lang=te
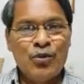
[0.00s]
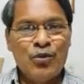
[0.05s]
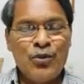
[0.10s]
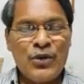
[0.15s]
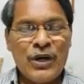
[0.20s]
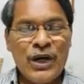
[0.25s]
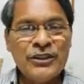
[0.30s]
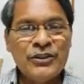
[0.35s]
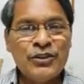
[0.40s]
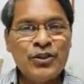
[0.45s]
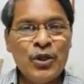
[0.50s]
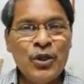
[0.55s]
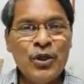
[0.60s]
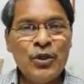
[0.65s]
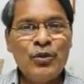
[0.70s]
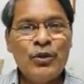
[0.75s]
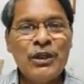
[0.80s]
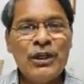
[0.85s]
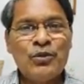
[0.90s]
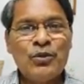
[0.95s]
ఫ్రాన్స్లో
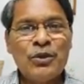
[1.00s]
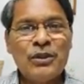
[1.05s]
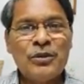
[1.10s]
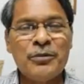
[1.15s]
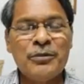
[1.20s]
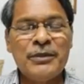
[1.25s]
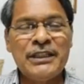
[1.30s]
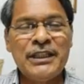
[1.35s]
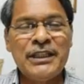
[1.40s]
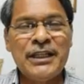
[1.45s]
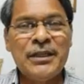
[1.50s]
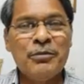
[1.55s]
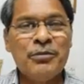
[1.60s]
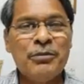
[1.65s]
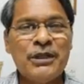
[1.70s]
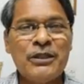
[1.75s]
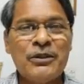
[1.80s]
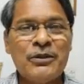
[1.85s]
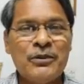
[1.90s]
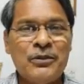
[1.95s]
కూడా కొంతమంది
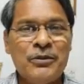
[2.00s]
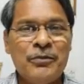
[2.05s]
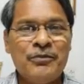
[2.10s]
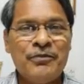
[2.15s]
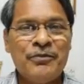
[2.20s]
నెంబర్లు